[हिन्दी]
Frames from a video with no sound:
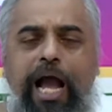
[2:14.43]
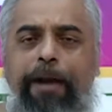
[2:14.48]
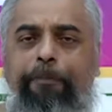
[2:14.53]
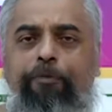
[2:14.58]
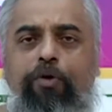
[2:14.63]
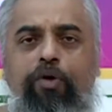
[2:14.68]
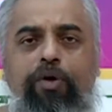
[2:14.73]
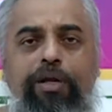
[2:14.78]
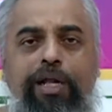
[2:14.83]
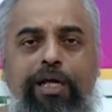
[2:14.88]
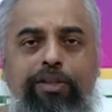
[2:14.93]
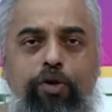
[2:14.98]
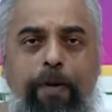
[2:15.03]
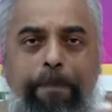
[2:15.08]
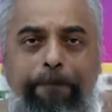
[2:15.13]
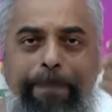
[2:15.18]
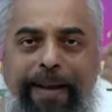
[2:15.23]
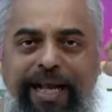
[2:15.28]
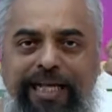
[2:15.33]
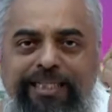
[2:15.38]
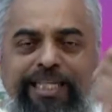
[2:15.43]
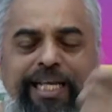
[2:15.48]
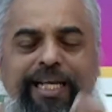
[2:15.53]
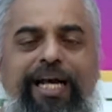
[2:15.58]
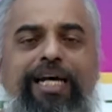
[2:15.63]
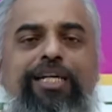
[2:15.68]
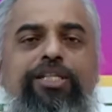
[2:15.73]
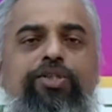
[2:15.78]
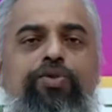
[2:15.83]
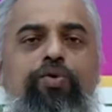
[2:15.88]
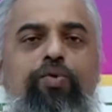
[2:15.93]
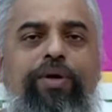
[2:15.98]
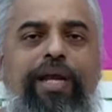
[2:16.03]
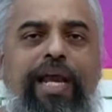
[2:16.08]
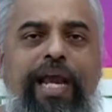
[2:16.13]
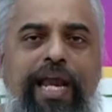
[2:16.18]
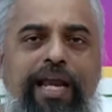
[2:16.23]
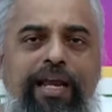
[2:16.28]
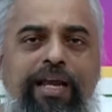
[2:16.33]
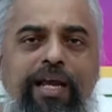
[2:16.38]
आपको ना तो पैसे का सुख
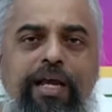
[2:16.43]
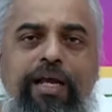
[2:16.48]
है